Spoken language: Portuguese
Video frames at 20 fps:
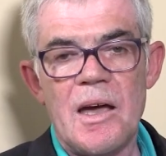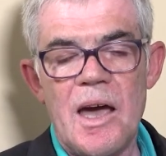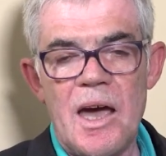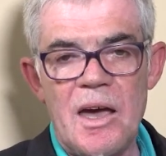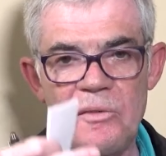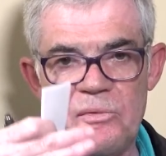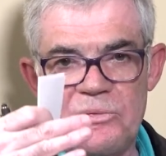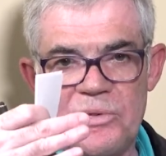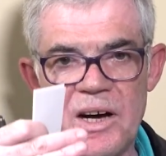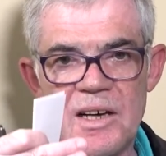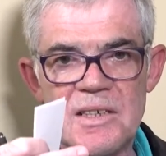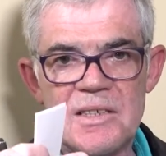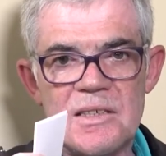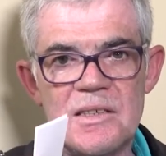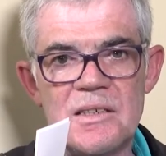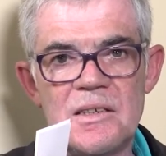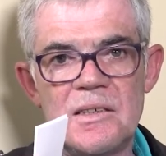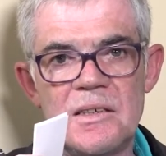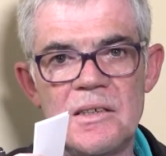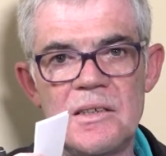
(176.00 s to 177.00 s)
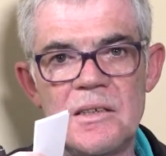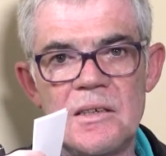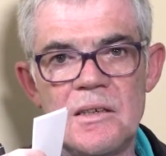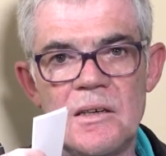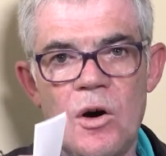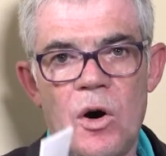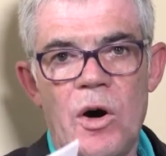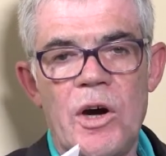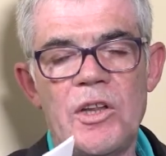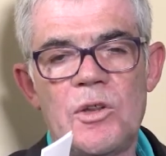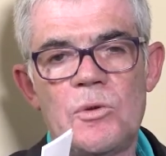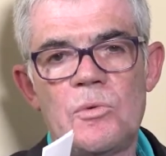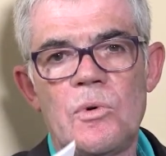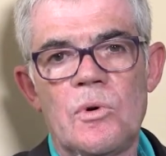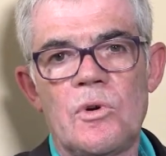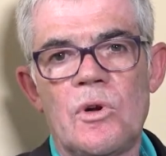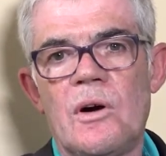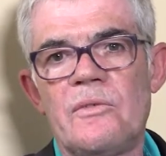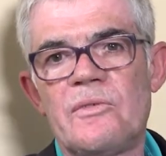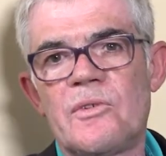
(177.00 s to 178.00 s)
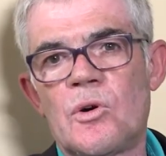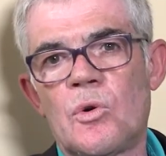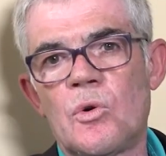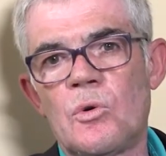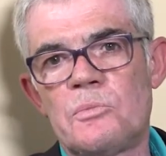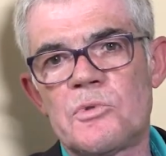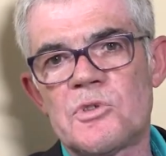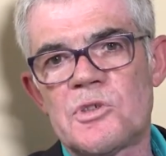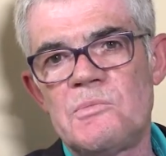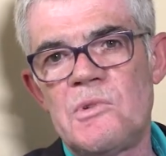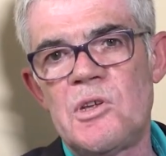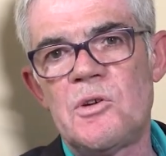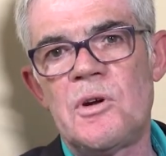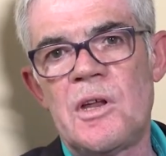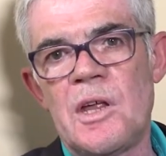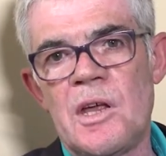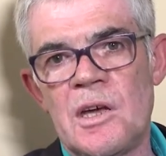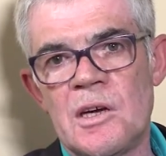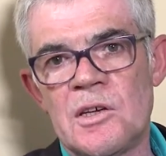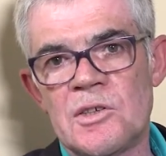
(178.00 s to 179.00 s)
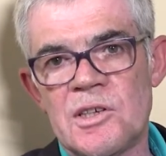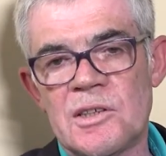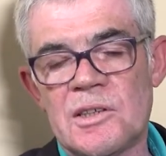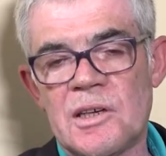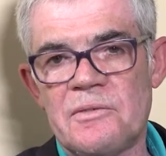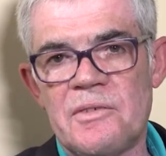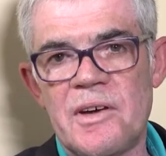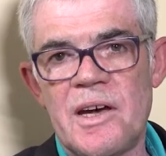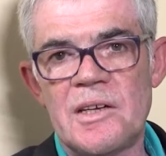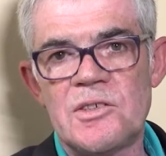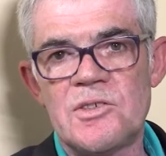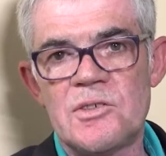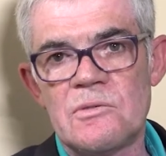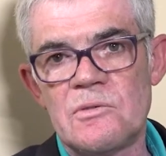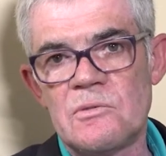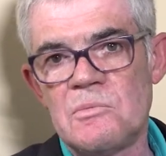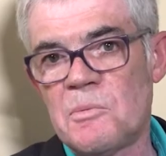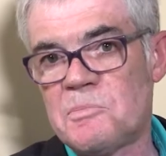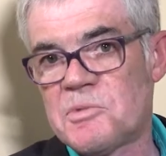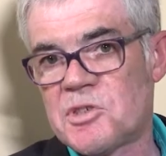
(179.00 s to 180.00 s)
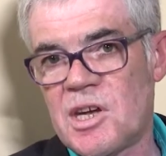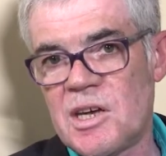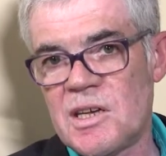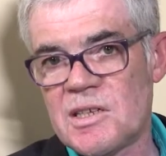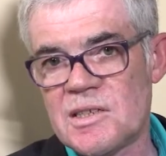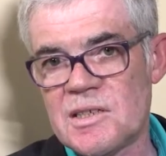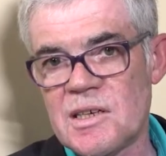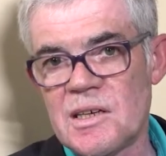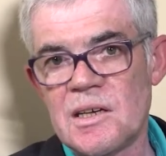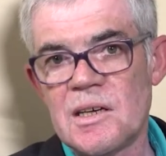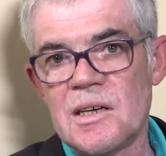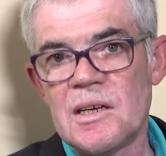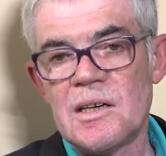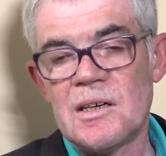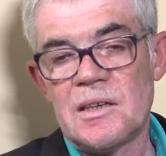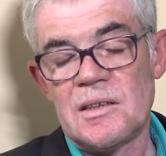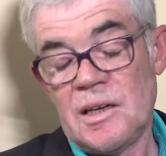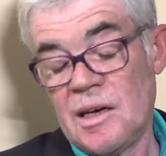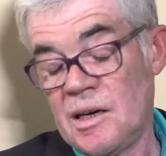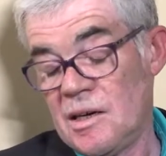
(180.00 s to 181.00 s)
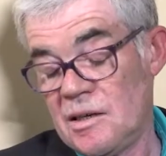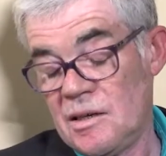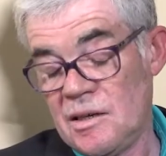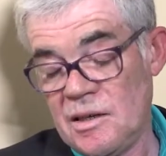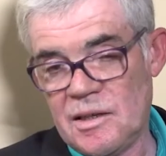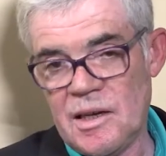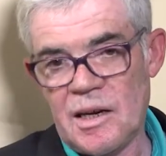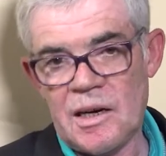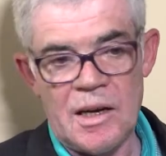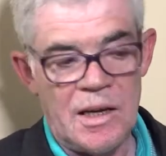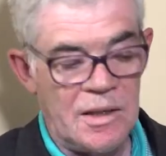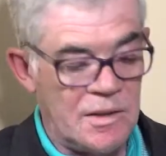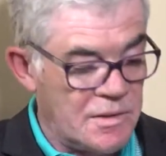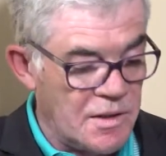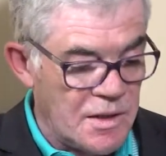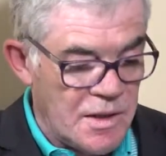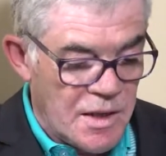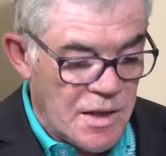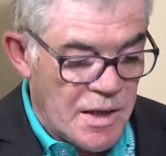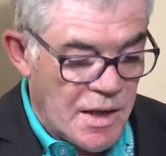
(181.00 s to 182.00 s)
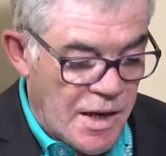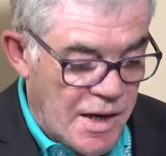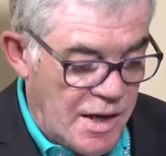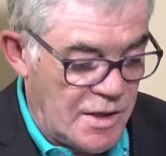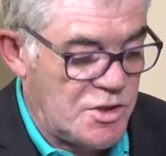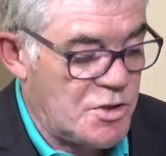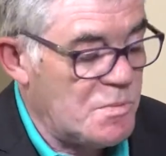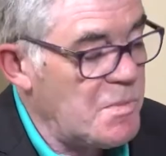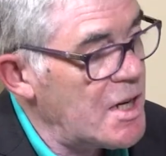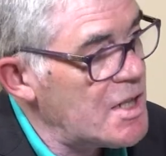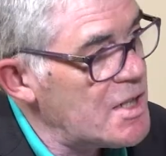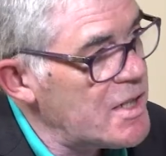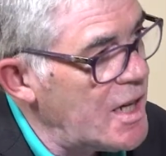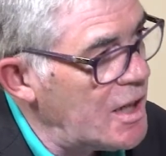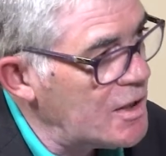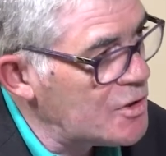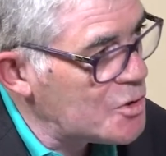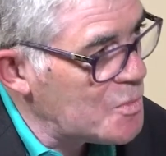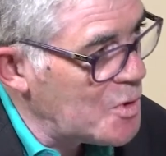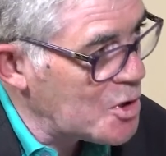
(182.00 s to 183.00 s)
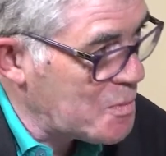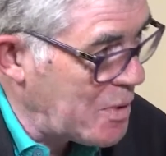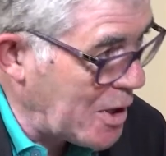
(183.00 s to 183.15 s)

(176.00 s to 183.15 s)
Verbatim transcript: em face de oito ou nove grupos de minorias, através de uma pesquisa na internet. Antes de mais, Leandro, os meus